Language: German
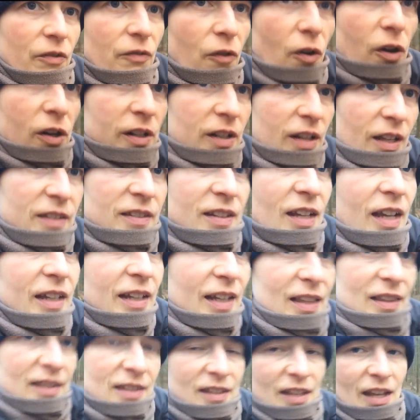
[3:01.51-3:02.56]
wir wollen das ja
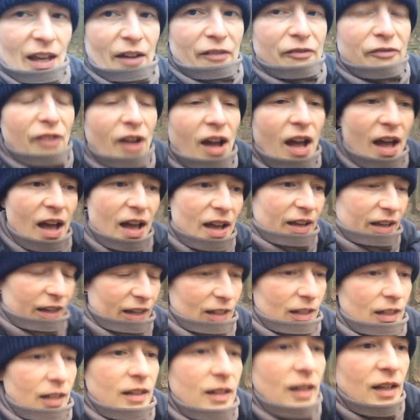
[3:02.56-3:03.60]
jetzt
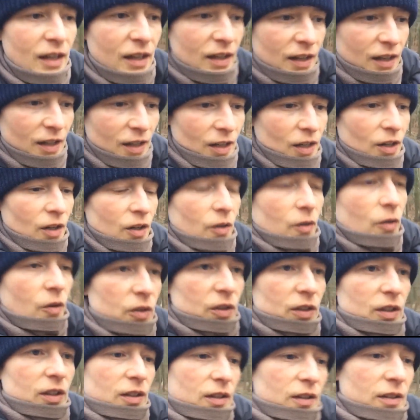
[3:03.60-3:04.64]
erfahren
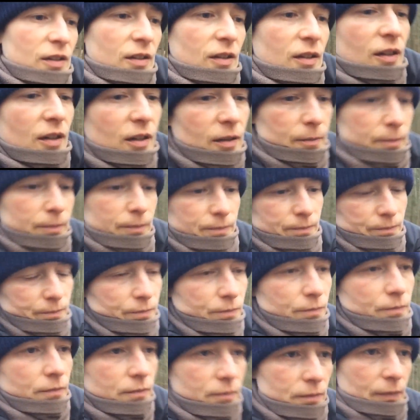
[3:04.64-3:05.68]
und ähm,
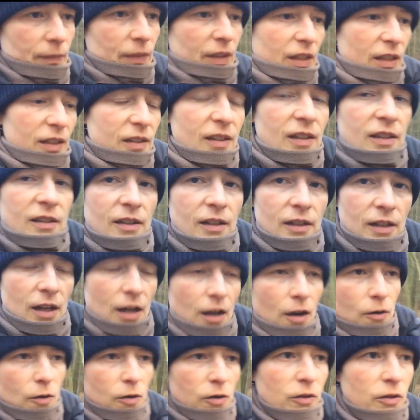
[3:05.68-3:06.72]
diese
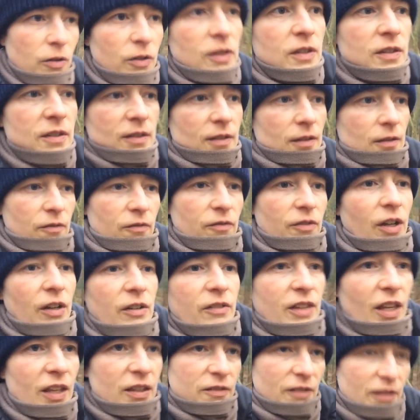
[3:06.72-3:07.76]
Sinne auch nutzen,
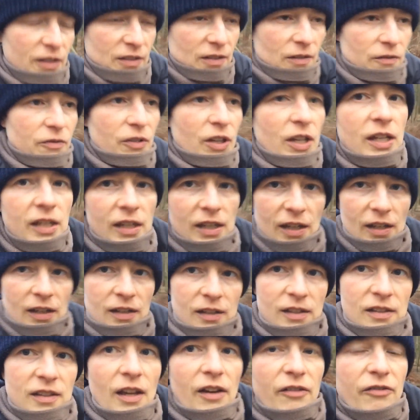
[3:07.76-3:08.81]
weil deswegen sind wir hier,
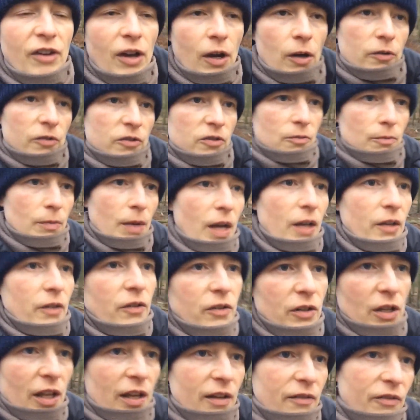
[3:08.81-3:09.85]
diese Erfahrung zu machen.
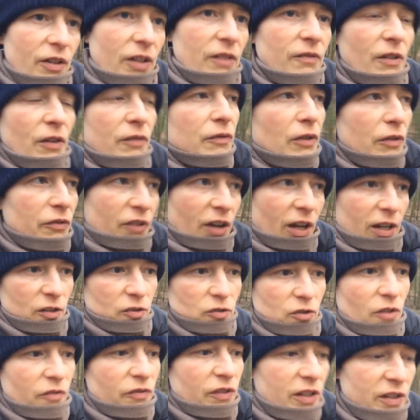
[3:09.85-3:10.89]
Und irgendwann, wenn wir
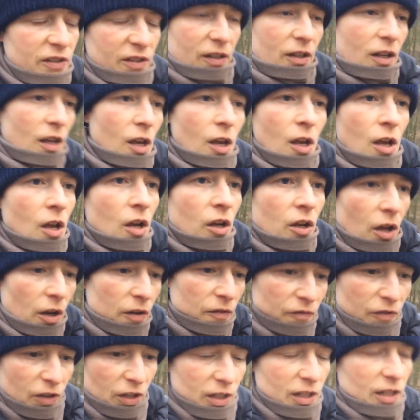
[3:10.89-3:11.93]
feinstofflich sind,
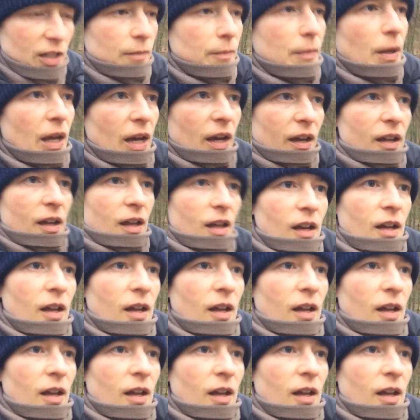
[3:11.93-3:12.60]
können wir nicht mehr